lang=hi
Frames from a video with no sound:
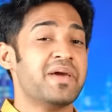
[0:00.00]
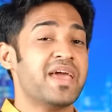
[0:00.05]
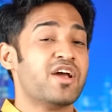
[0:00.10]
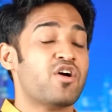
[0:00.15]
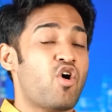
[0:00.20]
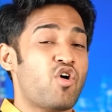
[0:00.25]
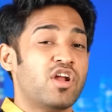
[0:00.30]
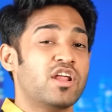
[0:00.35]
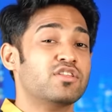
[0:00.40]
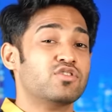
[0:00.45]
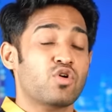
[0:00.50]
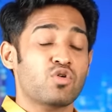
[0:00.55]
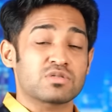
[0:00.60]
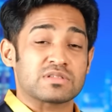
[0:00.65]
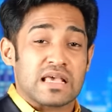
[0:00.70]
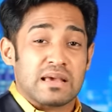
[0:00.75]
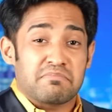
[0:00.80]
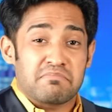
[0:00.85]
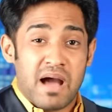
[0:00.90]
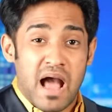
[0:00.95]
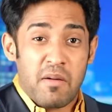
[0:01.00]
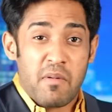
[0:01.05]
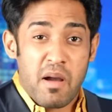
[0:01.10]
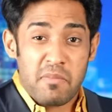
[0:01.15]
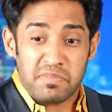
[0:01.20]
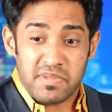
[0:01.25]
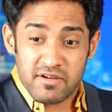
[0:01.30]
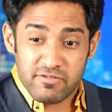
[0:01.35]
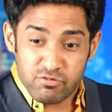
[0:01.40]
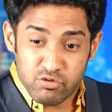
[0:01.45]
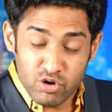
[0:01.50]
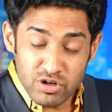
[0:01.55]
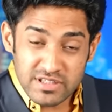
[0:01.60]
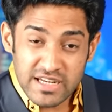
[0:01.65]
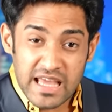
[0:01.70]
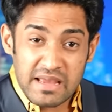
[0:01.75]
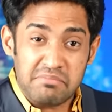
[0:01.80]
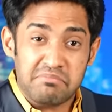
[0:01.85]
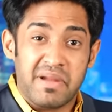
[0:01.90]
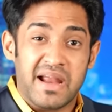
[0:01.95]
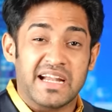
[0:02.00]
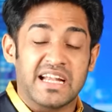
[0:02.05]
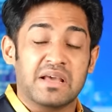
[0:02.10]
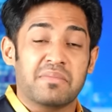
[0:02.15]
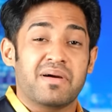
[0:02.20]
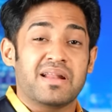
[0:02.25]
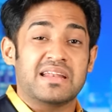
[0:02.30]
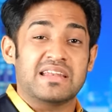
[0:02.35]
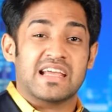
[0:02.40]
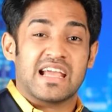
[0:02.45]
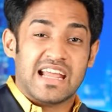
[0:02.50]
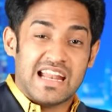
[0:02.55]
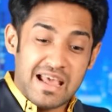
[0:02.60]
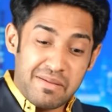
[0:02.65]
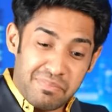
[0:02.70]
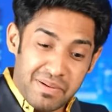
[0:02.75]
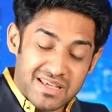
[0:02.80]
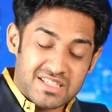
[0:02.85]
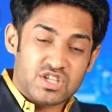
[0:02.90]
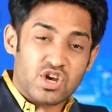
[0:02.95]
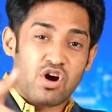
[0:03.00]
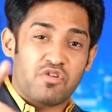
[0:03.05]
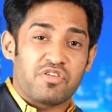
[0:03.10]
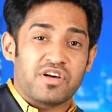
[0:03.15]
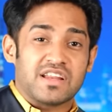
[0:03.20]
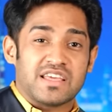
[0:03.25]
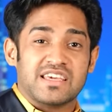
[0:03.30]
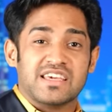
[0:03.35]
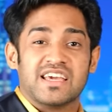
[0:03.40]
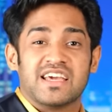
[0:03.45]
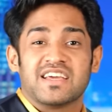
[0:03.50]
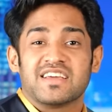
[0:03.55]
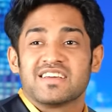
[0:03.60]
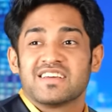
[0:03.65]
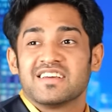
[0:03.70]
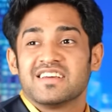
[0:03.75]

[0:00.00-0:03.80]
में एक औरत को उसके माँ बाप ने फुल टाइम बेटी बनने के लिए पैसे ऑफर किए